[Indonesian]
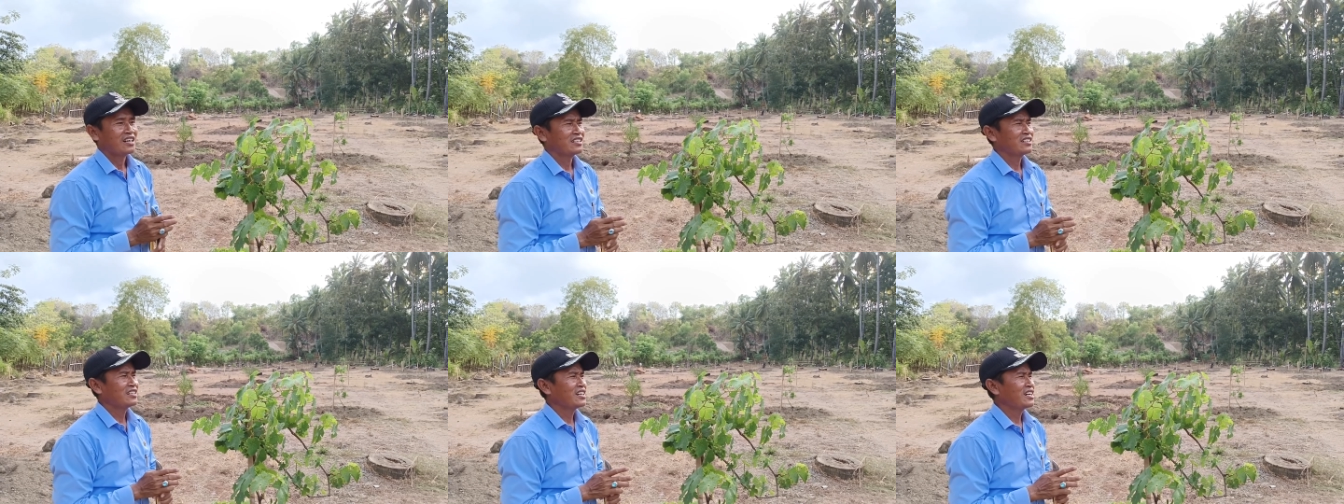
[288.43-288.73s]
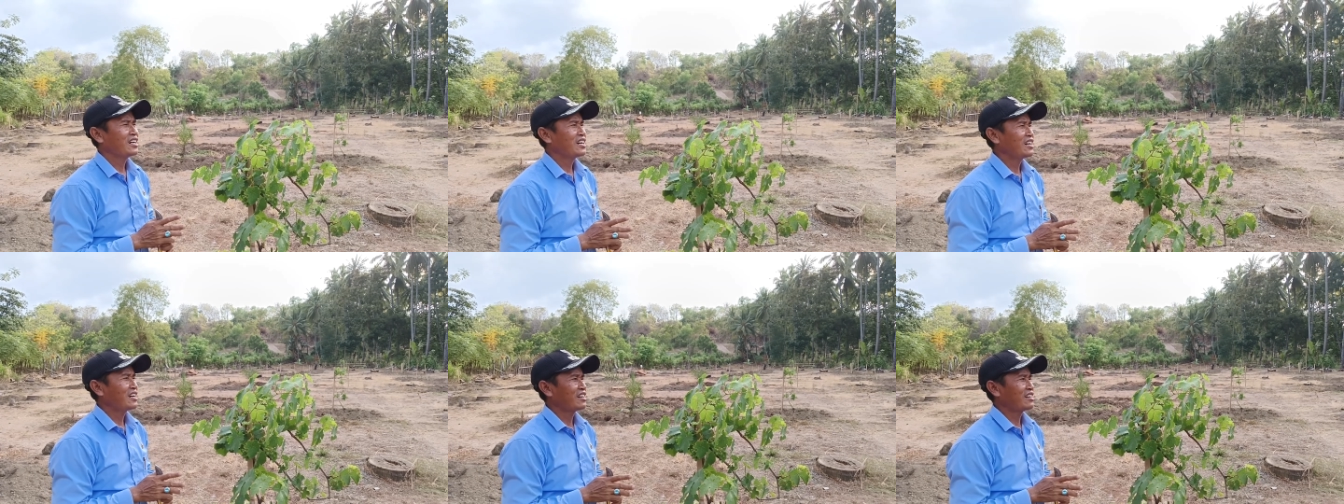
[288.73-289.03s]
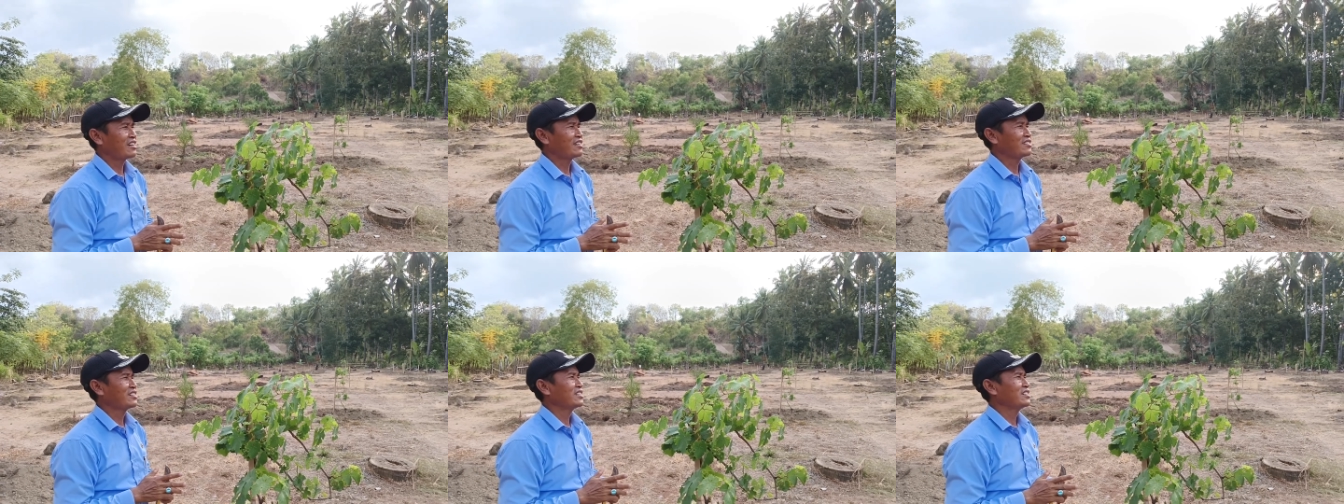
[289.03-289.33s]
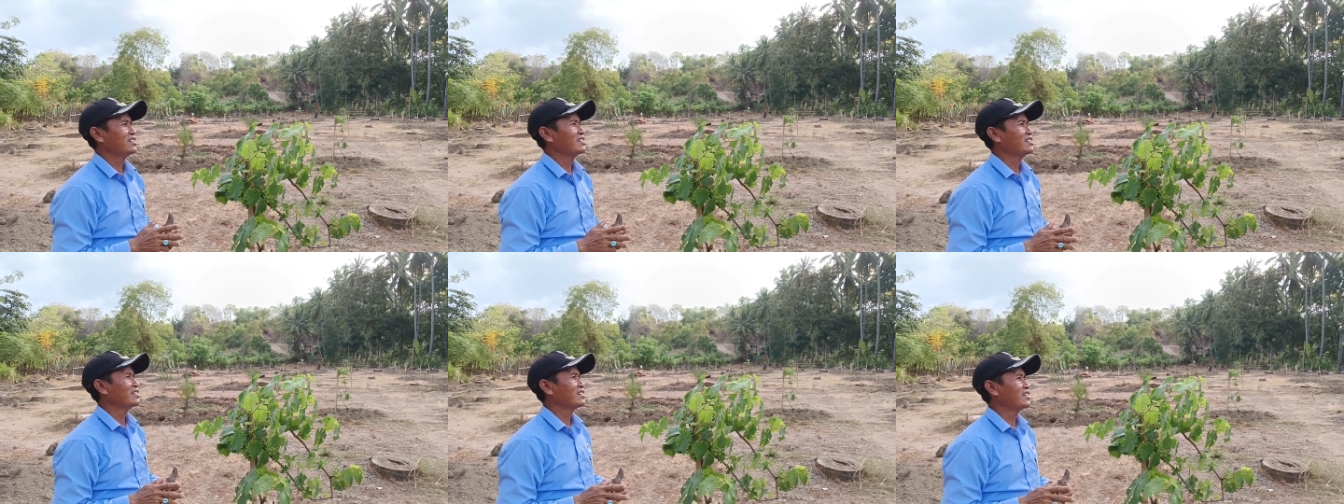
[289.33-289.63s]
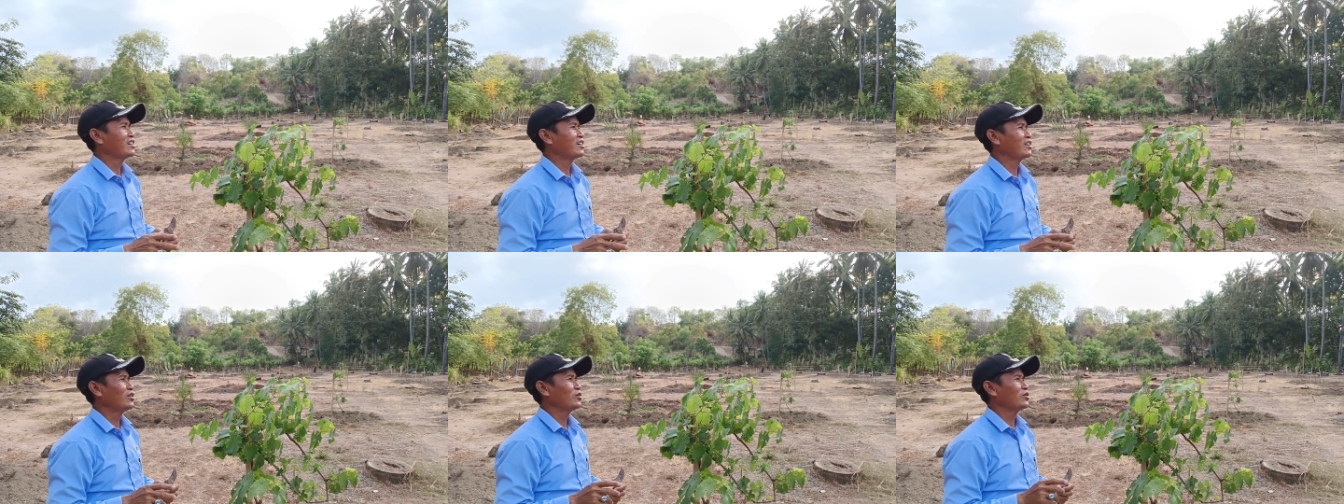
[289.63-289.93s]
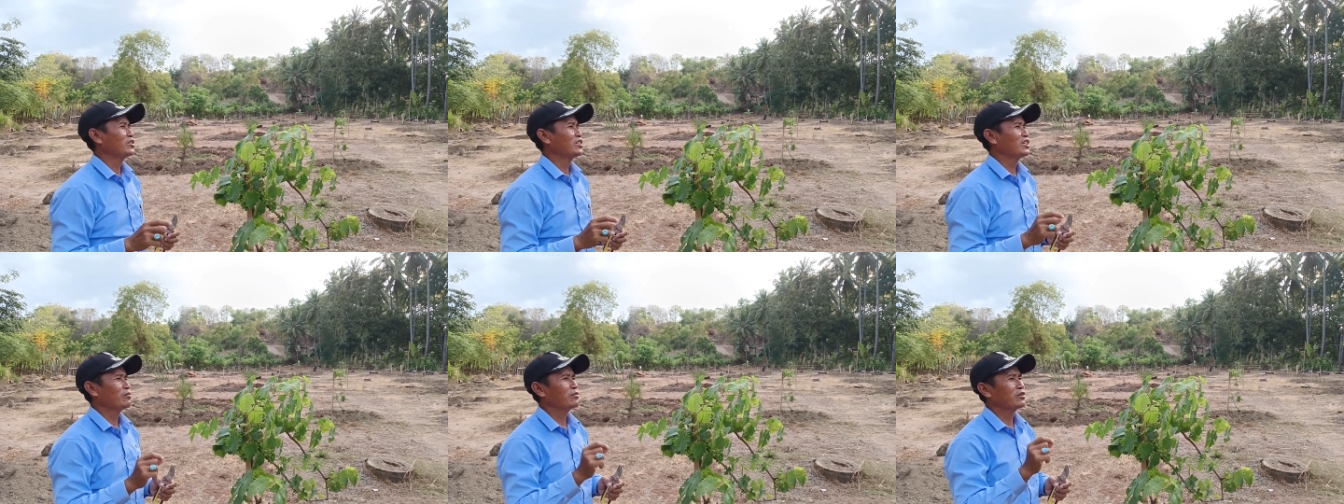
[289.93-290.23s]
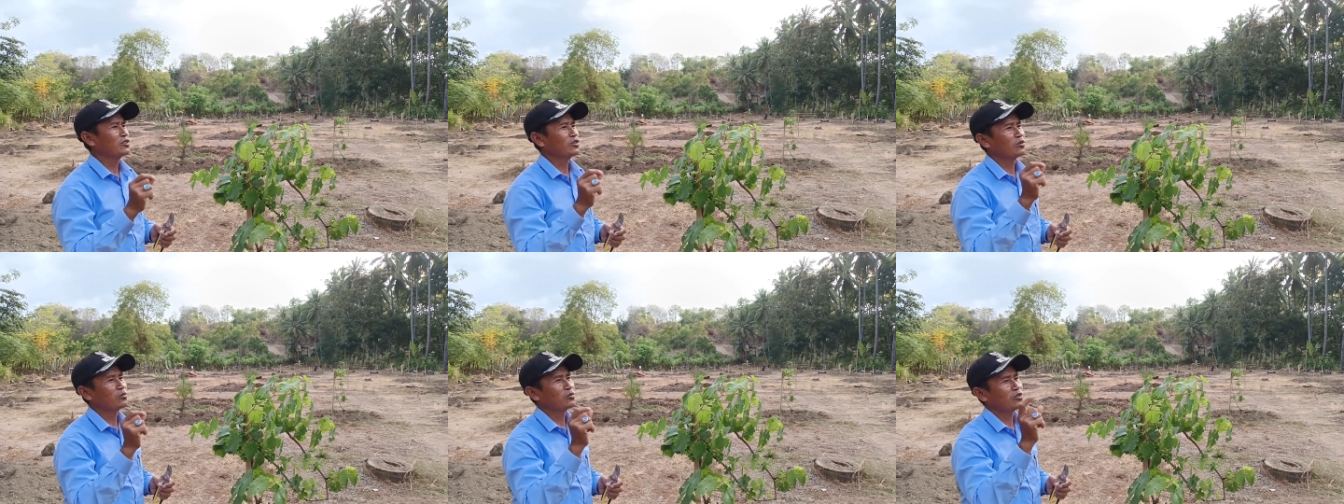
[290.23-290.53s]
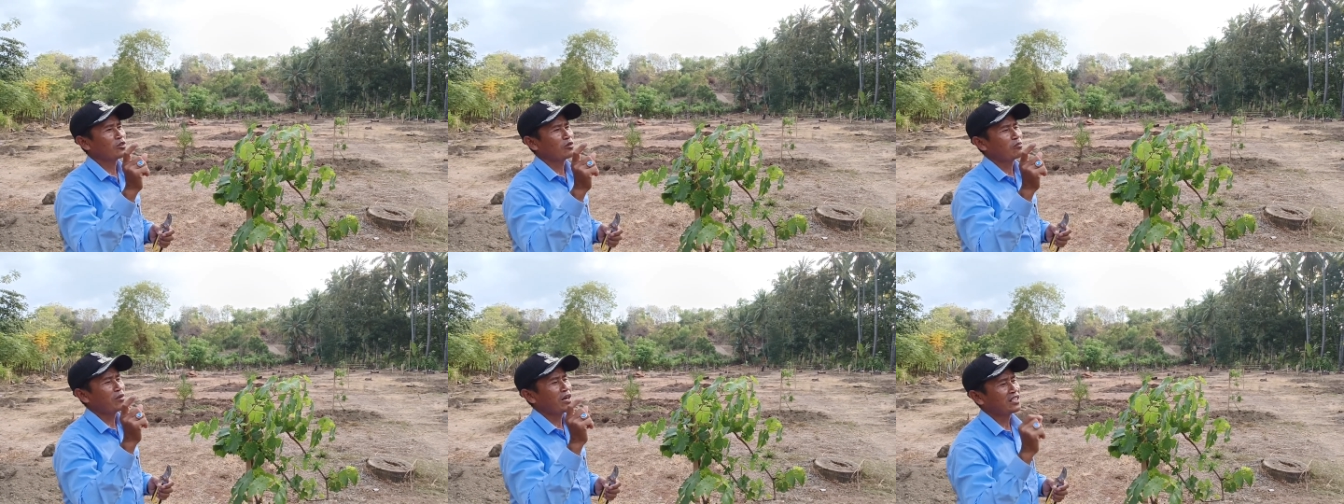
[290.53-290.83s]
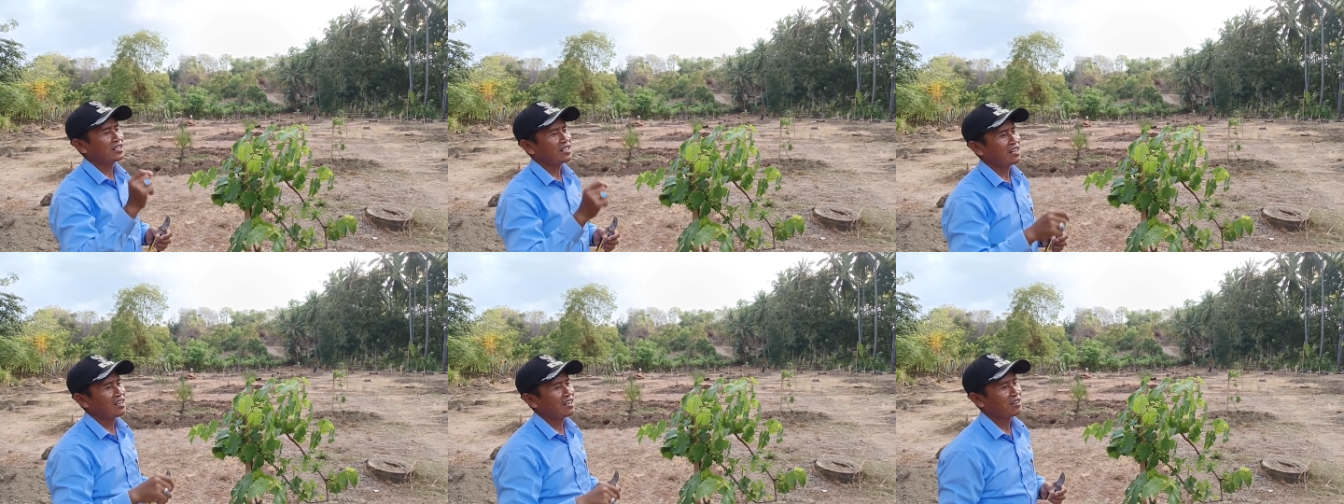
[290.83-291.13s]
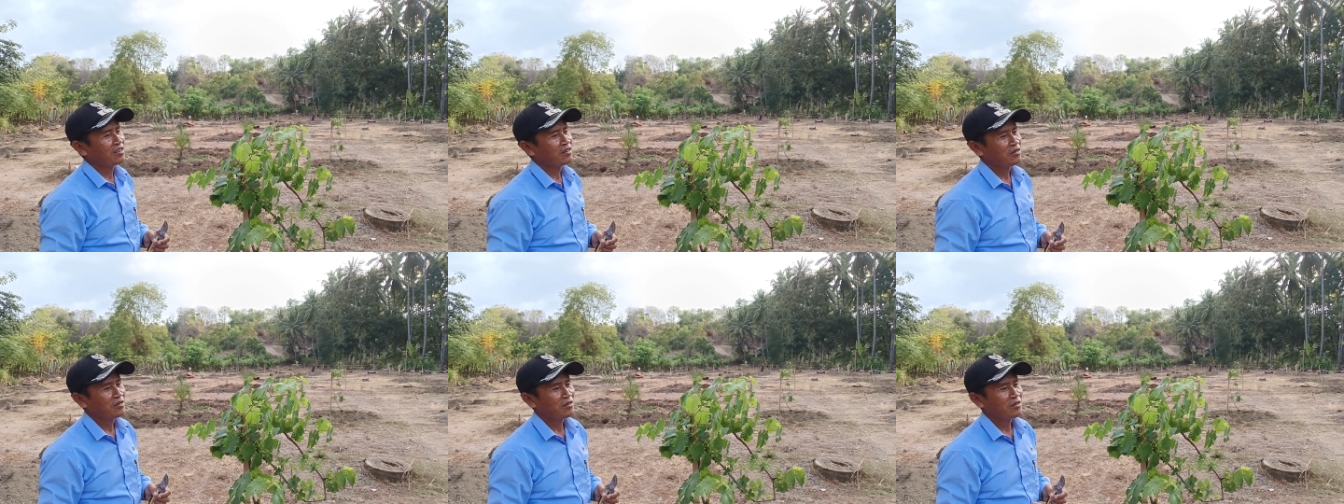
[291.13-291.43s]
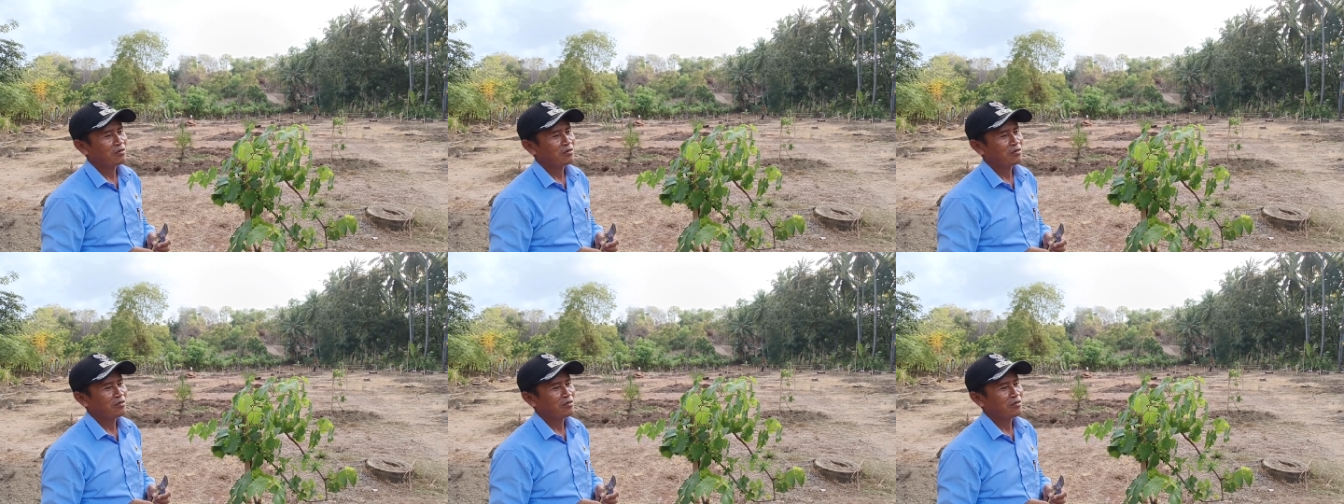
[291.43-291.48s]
dia rasanya kalau dia betul-betul matang